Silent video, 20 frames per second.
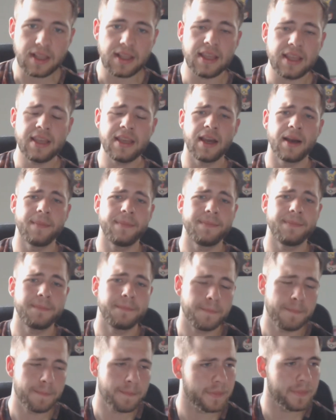ja,
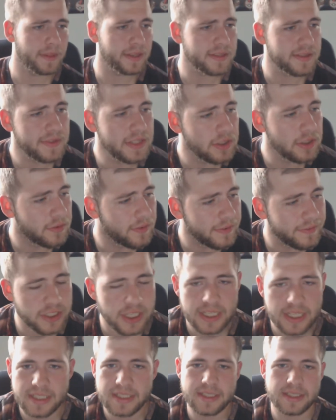das Video wird
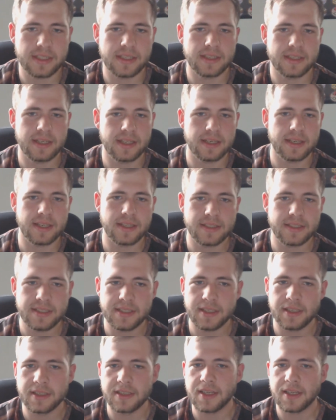wahrscheinlich den, den,
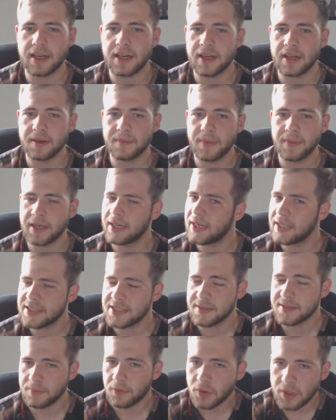Titel tragen, meine
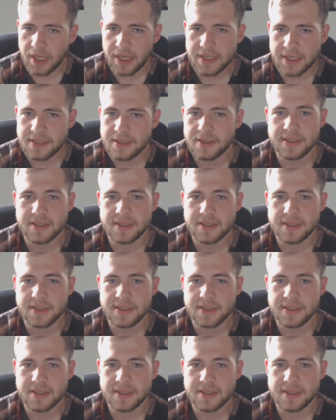letzten Projekte.